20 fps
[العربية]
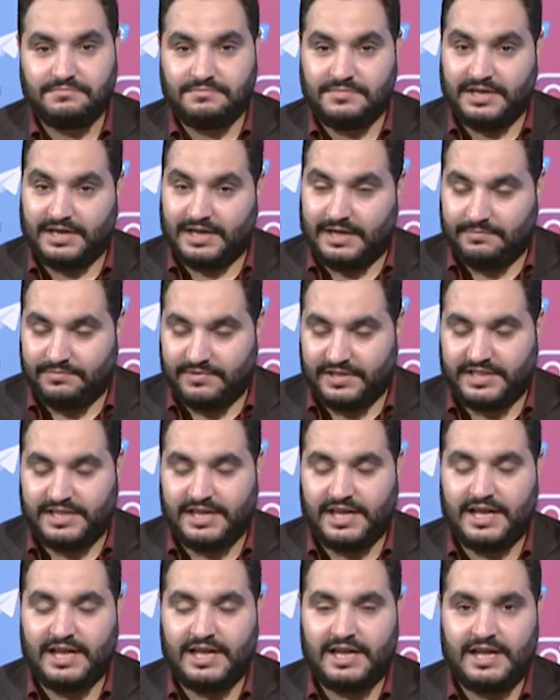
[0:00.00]

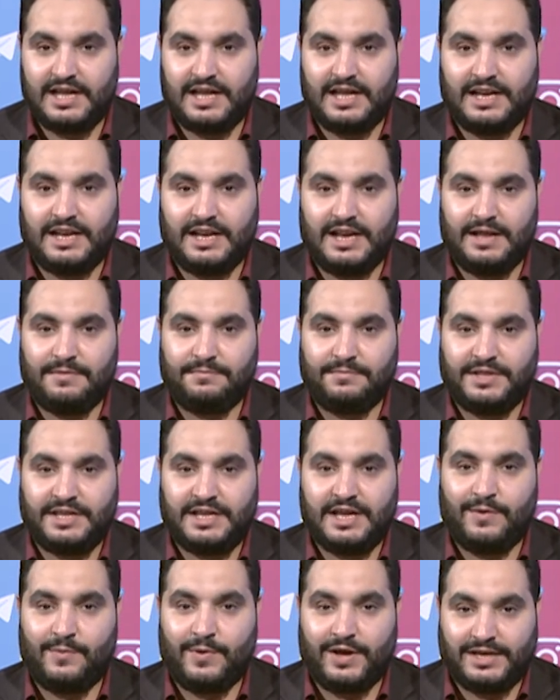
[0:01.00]
بقبضتها
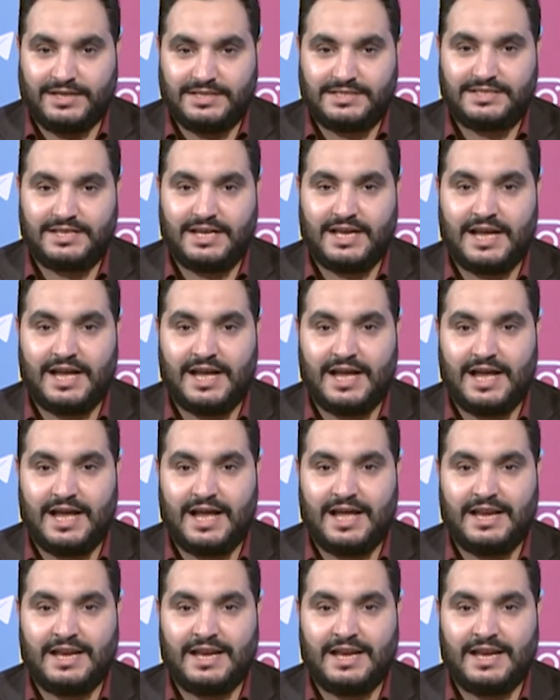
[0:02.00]
الأمنية وحسها